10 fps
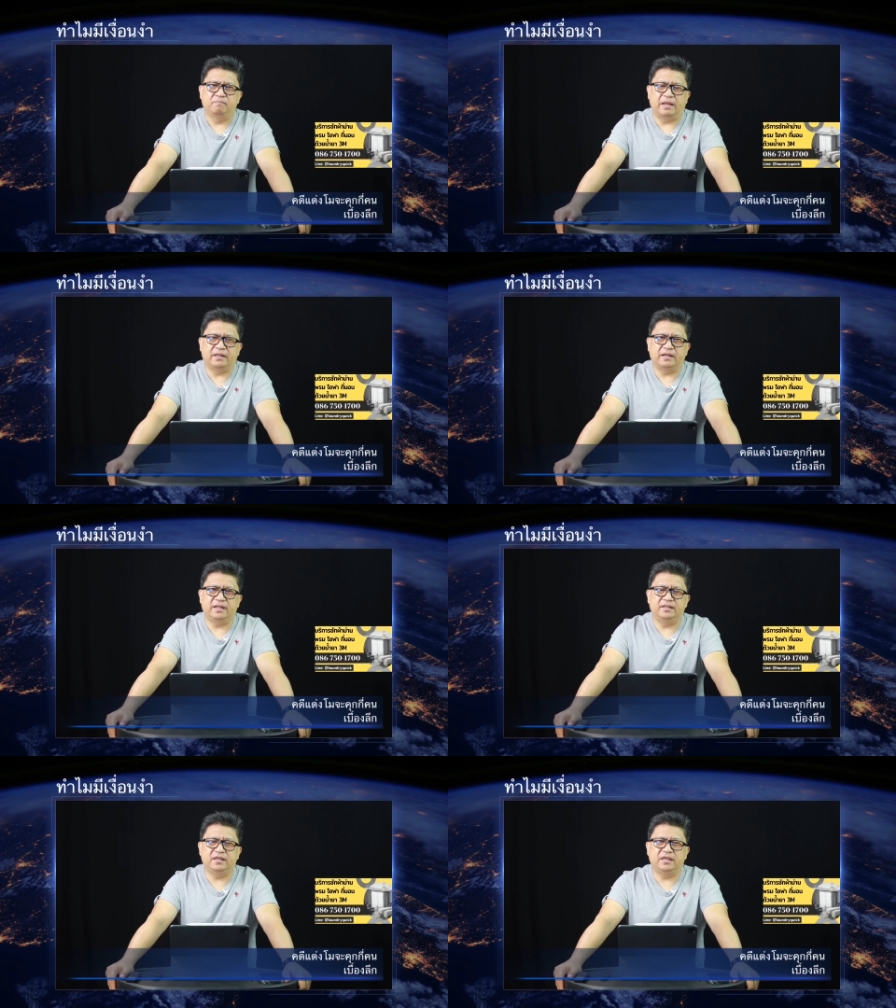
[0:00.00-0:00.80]
เป็นค
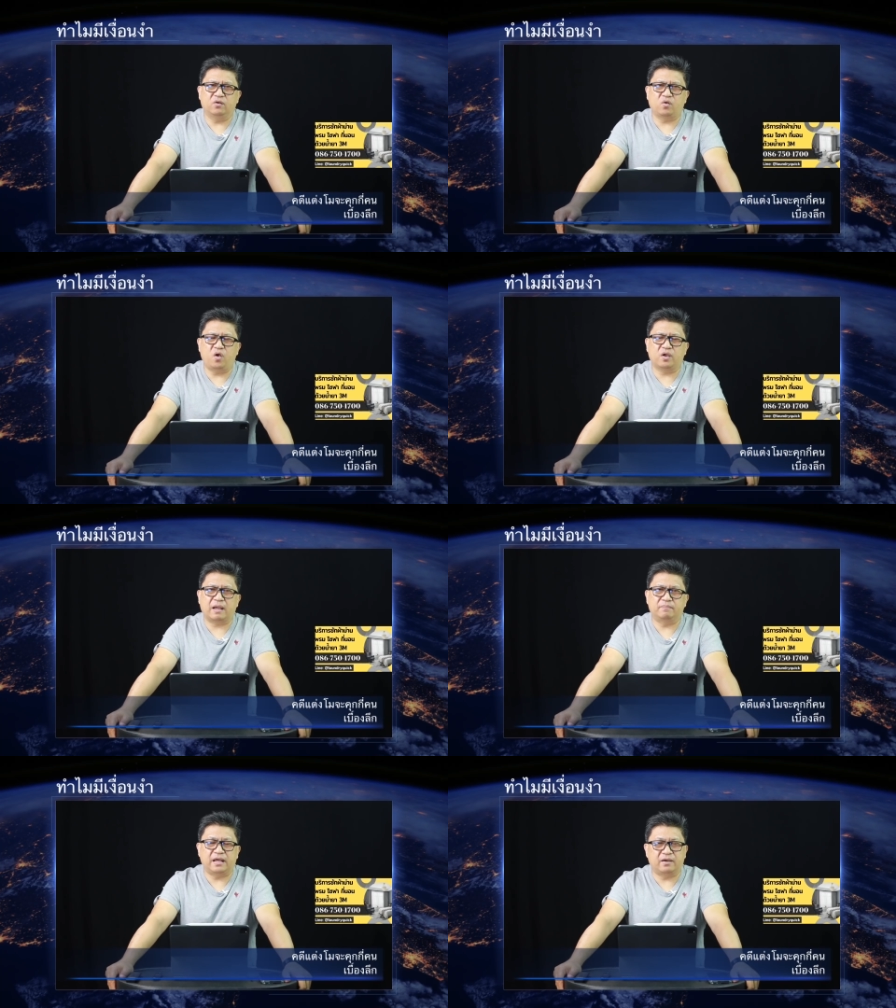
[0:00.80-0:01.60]
ดีที่เกี่ยวข้อง
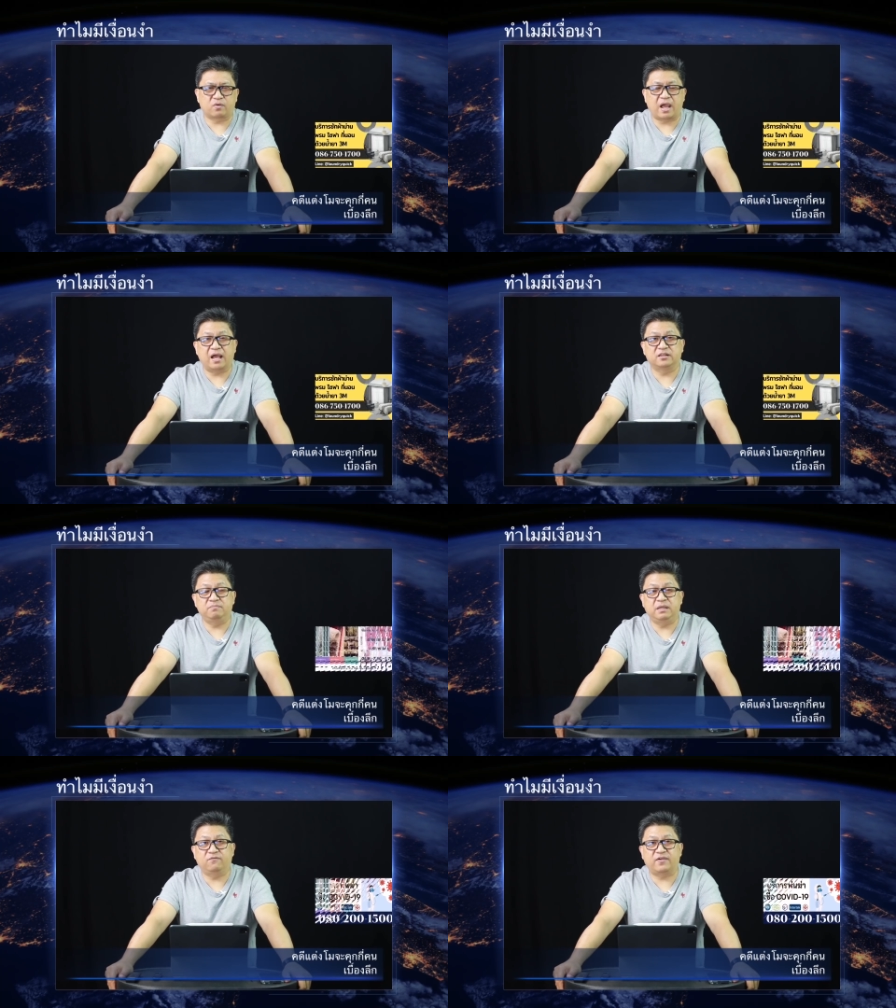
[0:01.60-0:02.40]
กับดารา
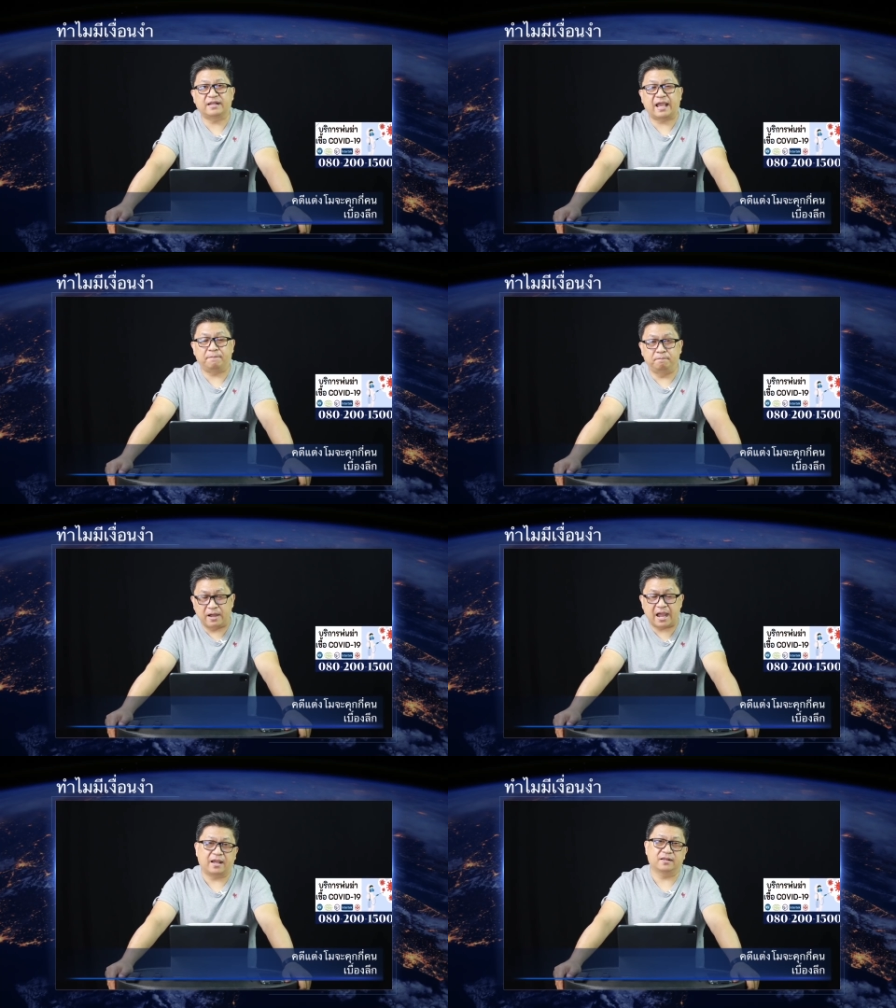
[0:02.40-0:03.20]
ที่มีแฟนคลับ
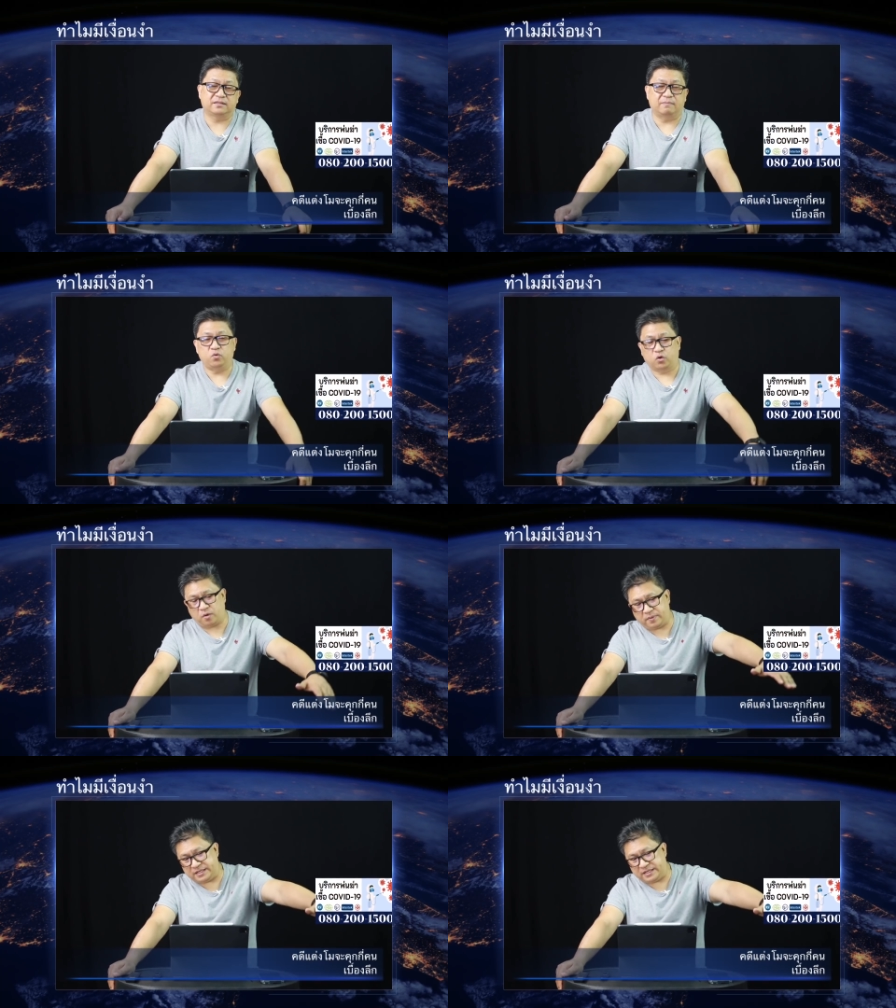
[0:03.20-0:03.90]
มากตำรวจก็